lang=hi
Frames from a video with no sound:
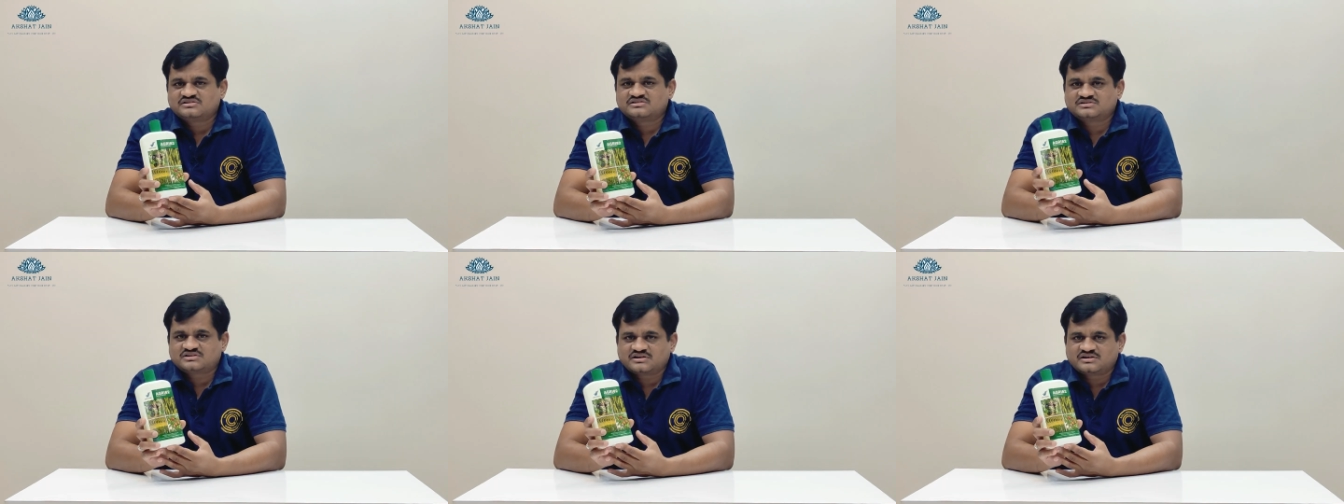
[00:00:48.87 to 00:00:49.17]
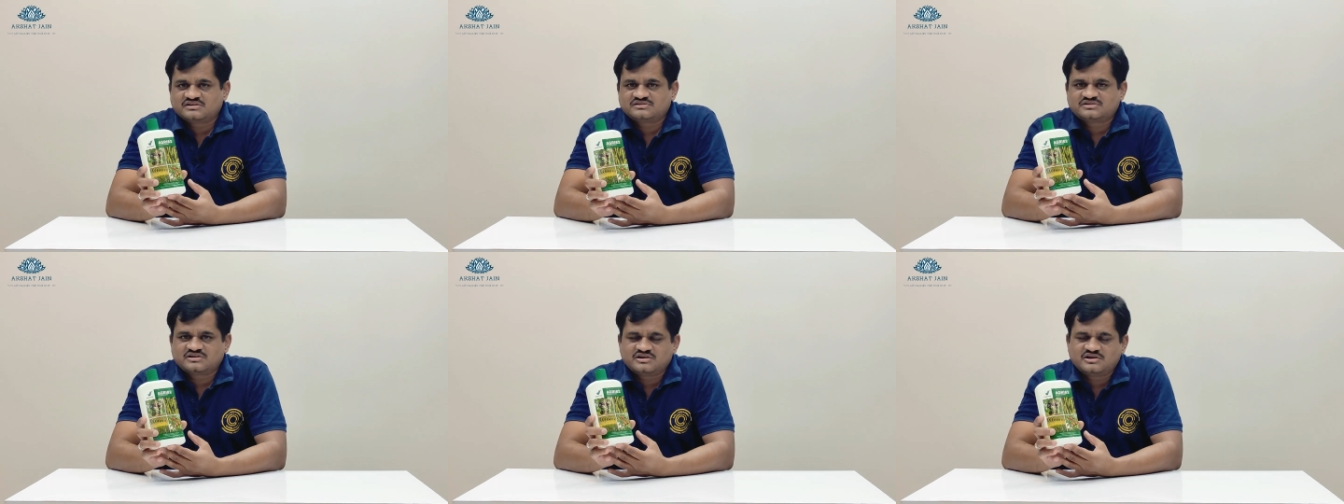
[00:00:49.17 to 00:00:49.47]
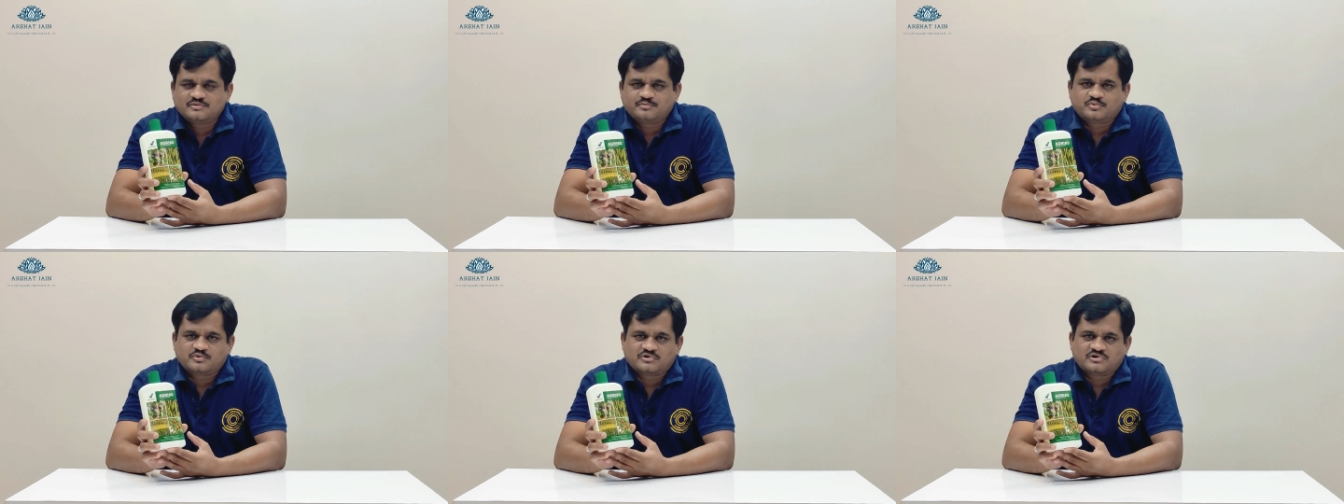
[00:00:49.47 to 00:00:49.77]
किस तरह
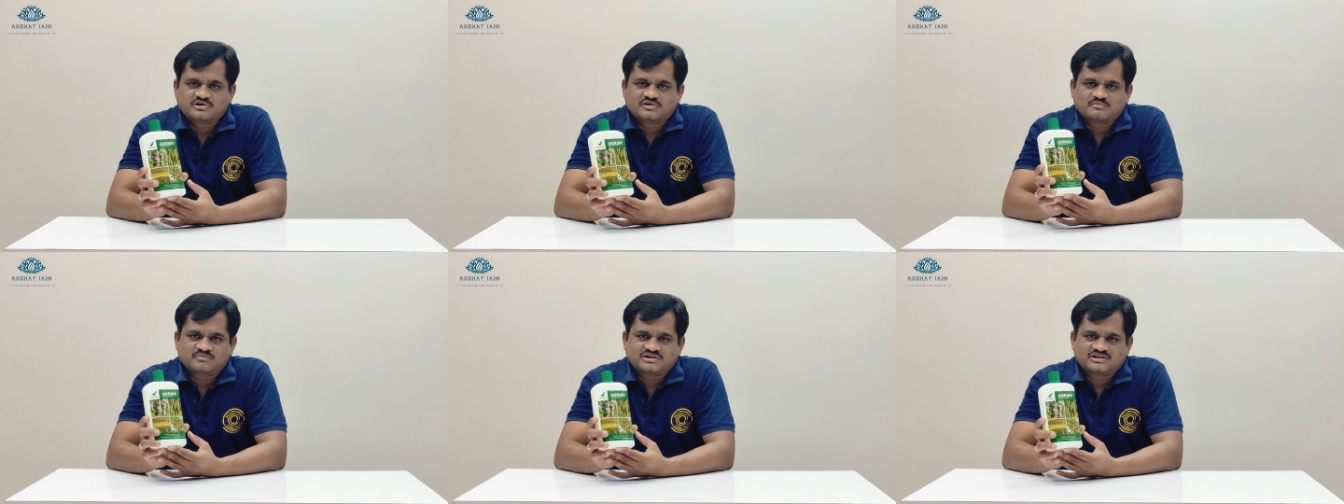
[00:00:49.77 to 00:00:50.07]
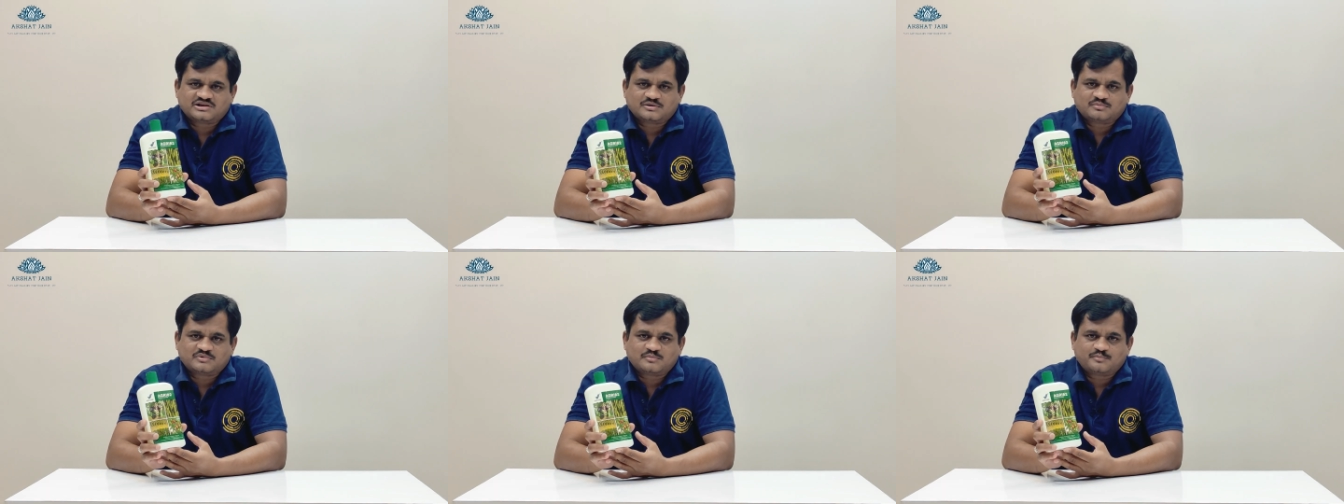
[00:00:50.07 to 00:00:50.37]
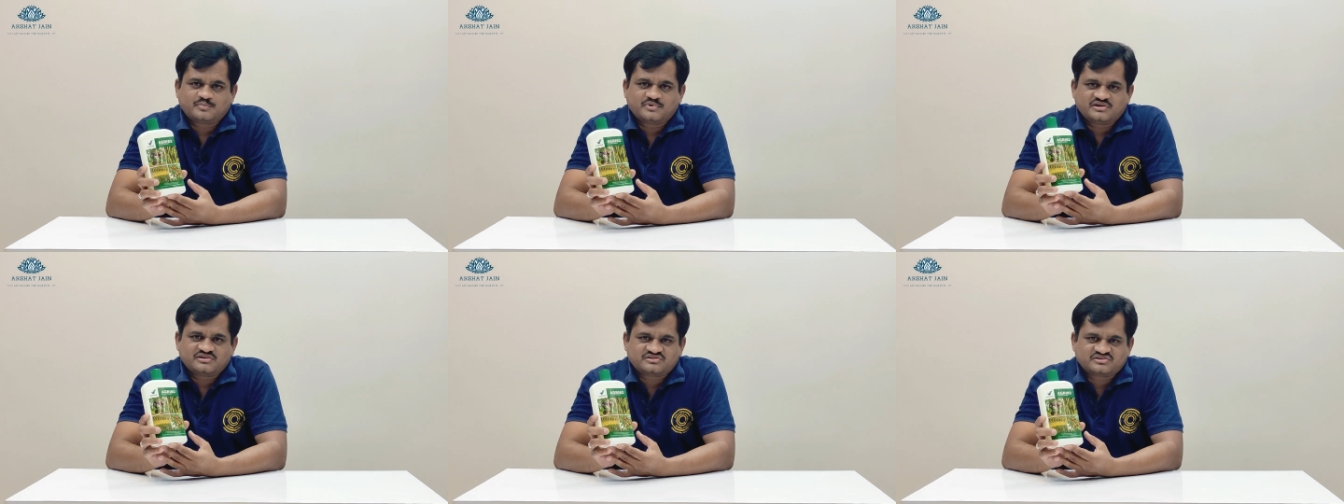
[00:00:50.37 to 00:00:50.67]
से ये प्रोडक्ट मतलब कि
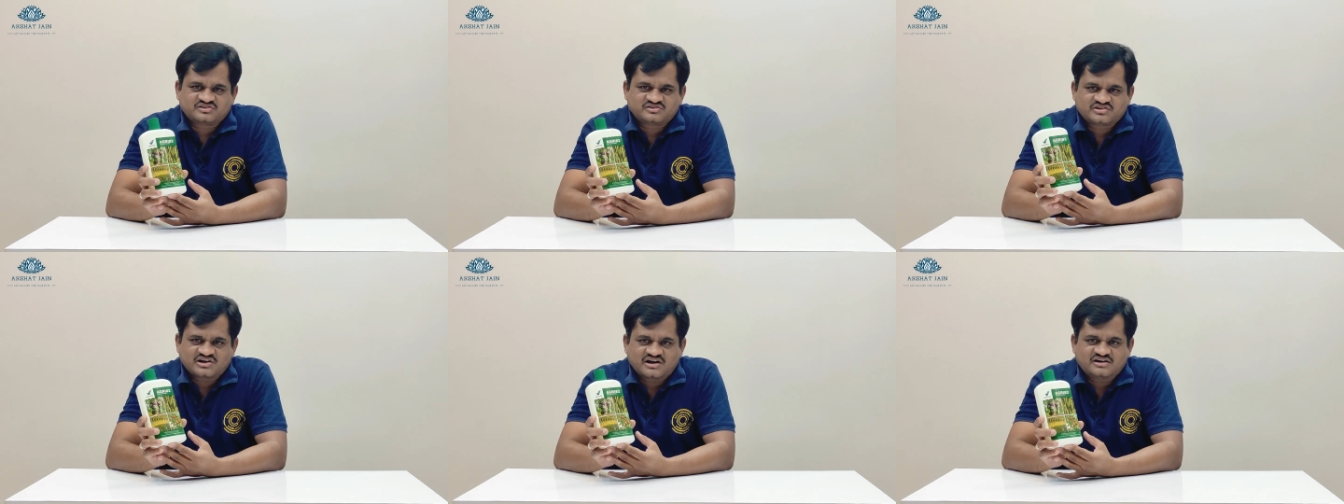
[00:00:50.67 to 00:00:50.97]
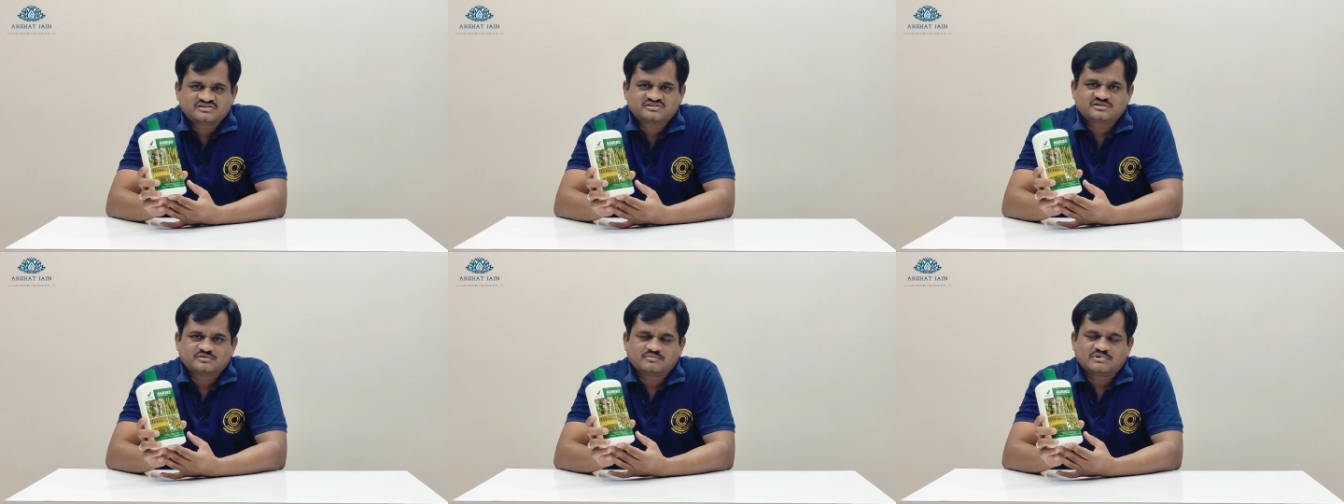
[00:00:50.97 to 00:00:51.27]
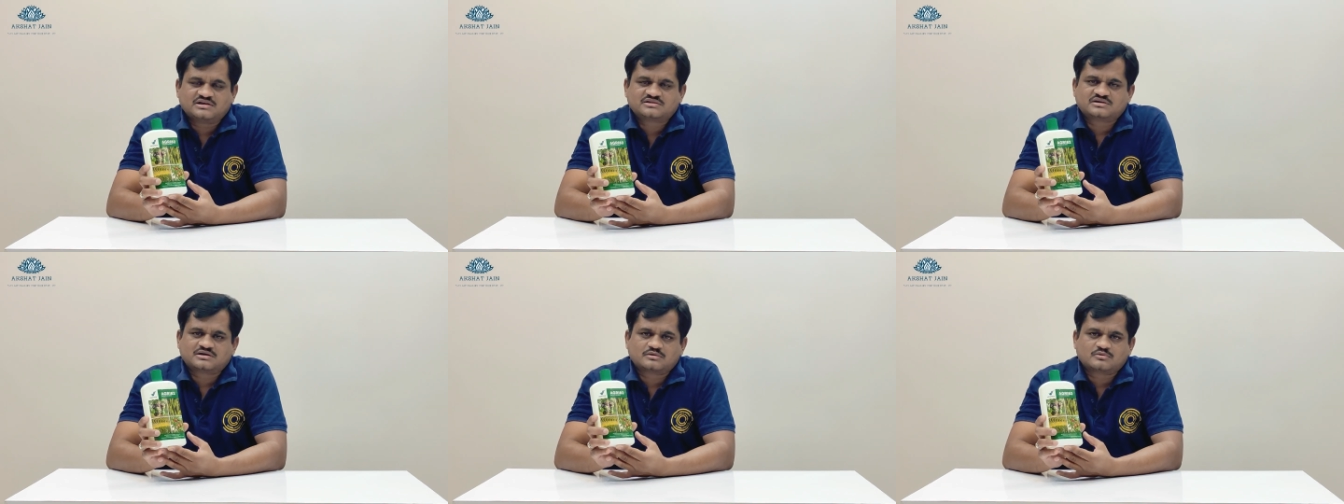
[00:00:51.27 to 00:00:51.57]
पेस्टिसाइड्स की
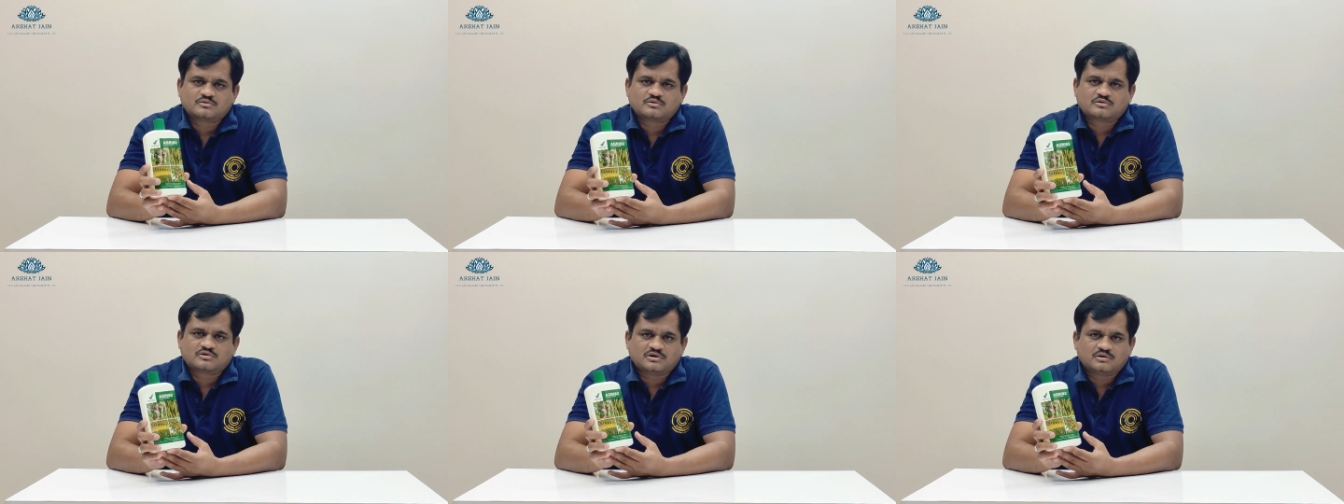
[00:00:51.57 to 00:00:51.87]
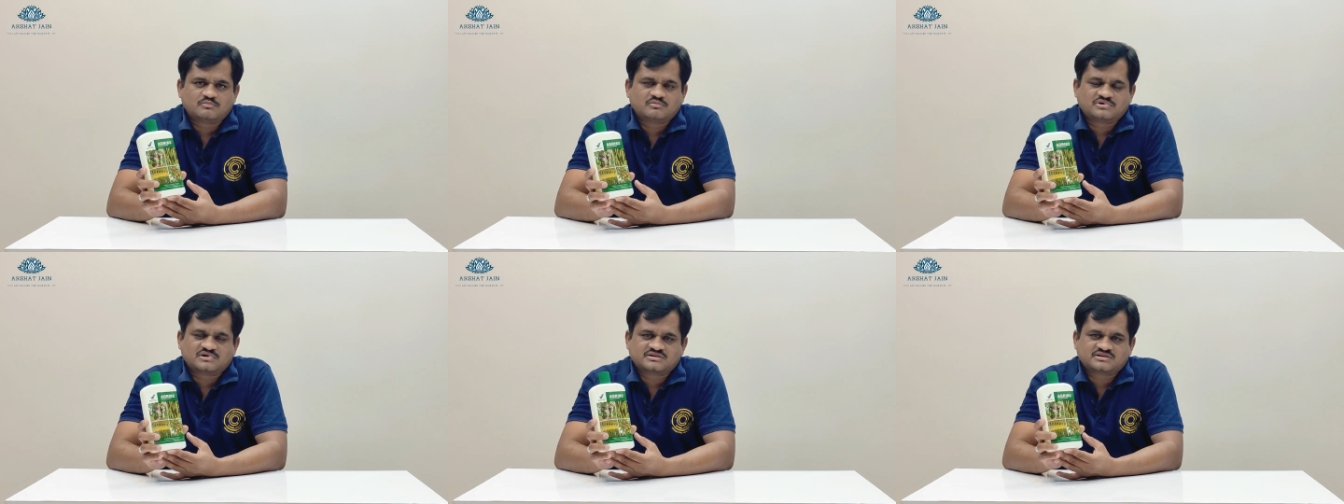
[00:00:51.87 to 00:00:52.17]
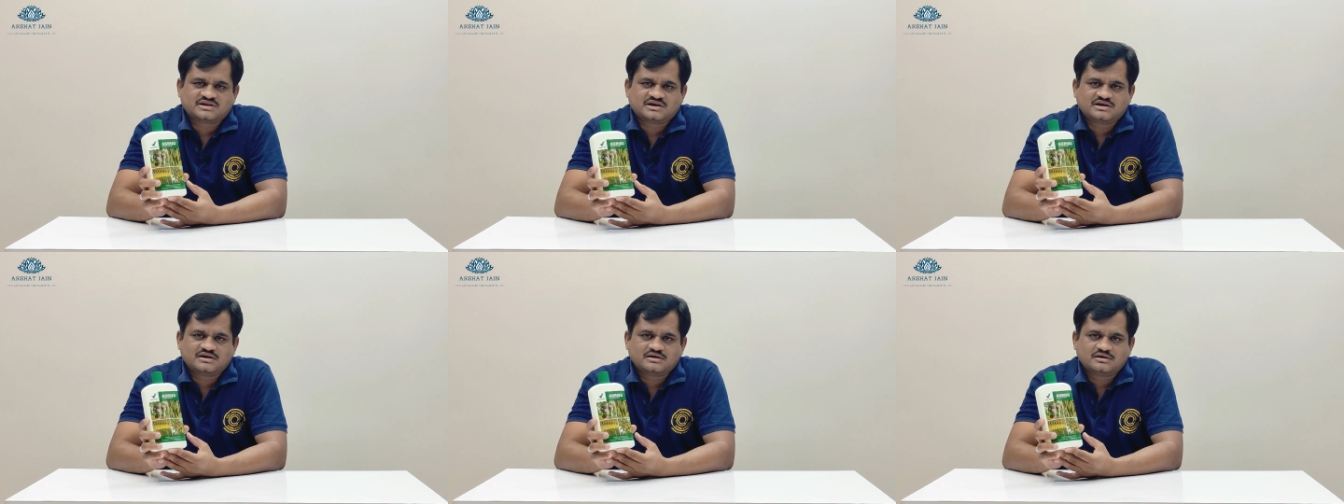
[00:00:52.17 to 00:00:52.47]
मात्रा को कम
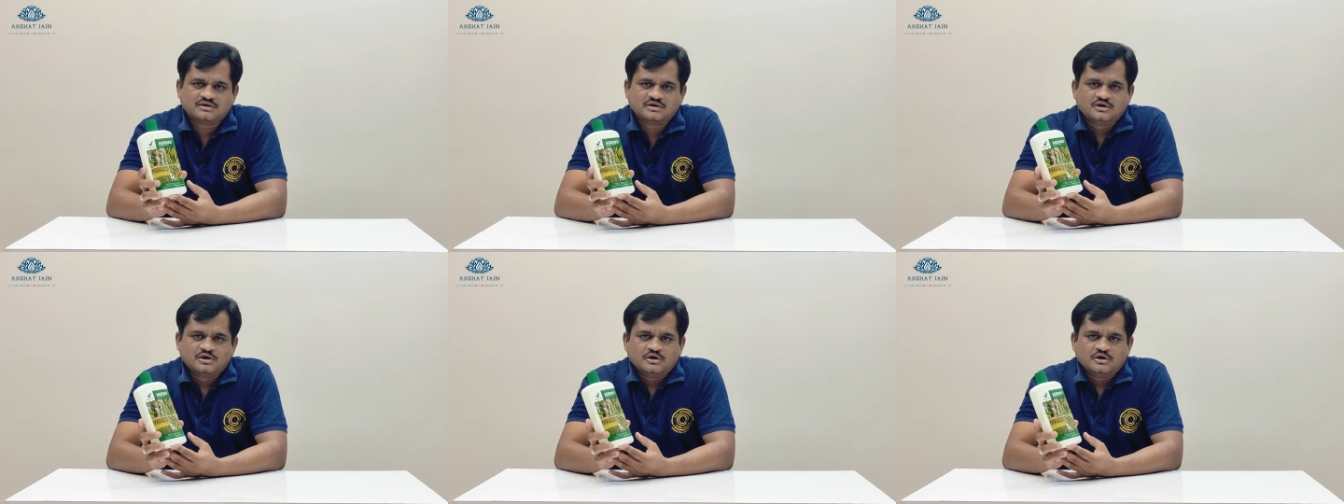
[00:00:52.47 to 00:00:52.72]
करता है